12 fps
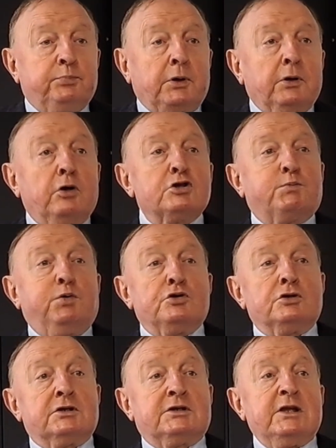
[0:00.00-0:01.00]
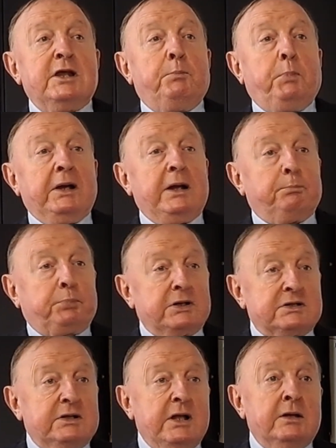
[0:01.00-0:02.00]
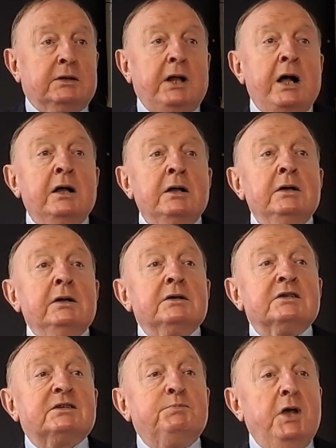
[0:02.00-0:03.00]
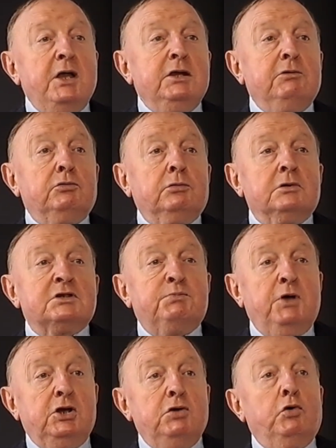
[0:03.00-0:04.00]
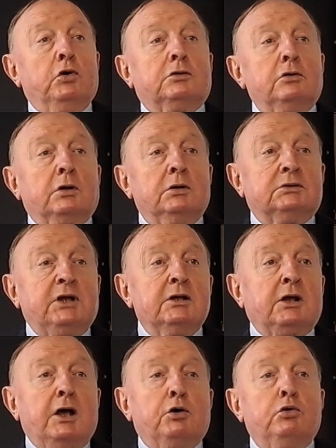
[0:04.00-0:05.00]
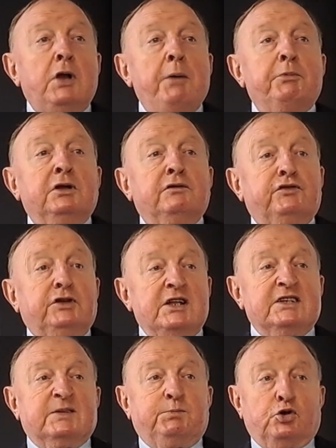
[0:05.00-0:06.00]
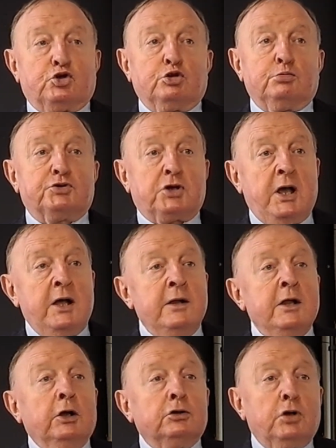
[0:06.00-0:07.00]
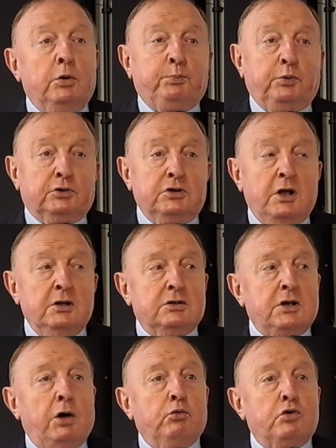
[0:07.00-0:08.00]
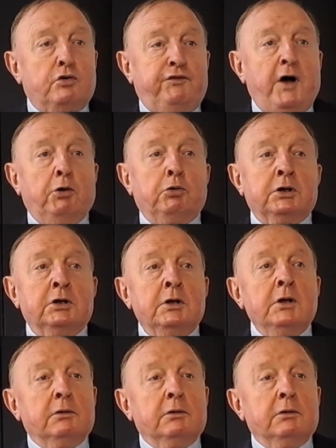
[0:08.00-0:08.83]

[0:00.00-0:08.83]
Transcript: E, rozporządzenie pana prezydenta zmienił, zmieniło to ten regulamin w ten sposób, że do podjęcia uchwały